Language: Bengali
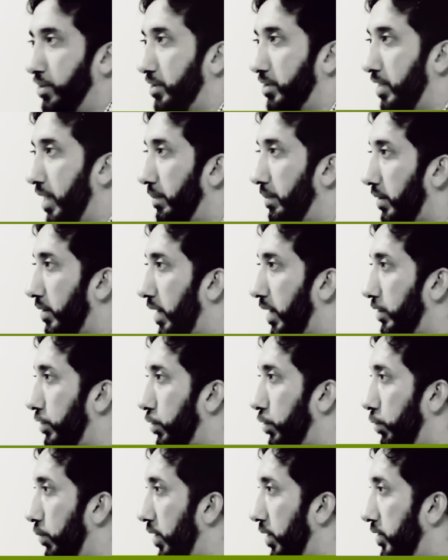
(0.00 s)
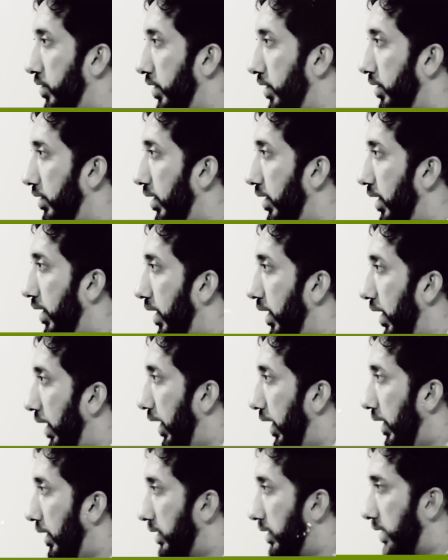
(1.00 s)
তাও আবার মসজিদের ভিতর
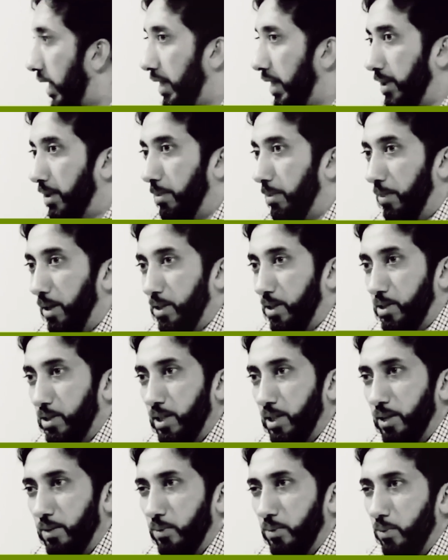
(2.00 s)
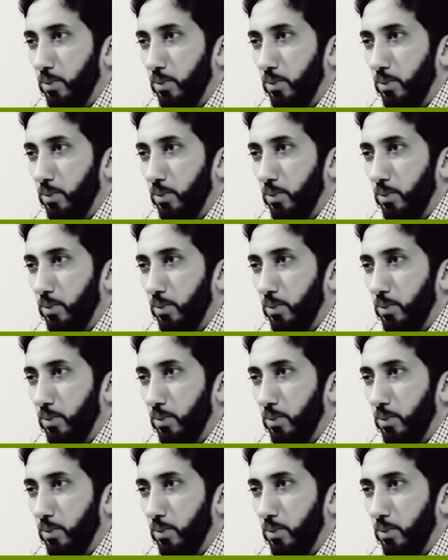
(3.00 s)
কিন্তু কেন